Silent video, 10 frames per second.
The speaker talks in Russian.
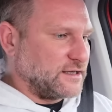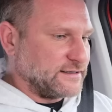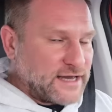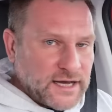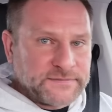
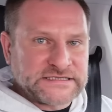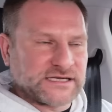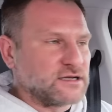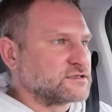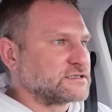Я
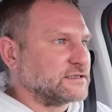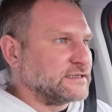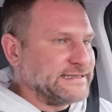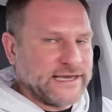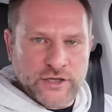обыскался,
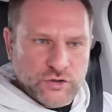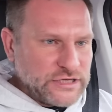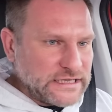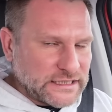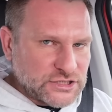я ее
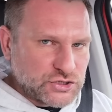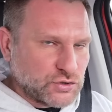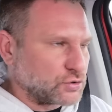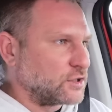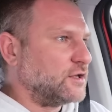не
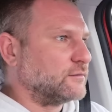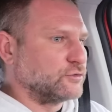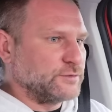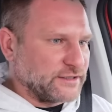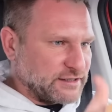нашел.
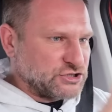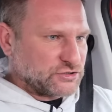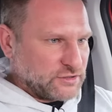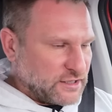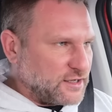Потом я
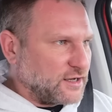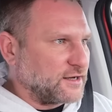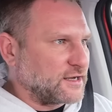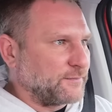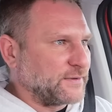начал
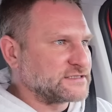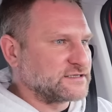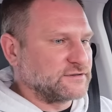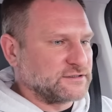а, копаться в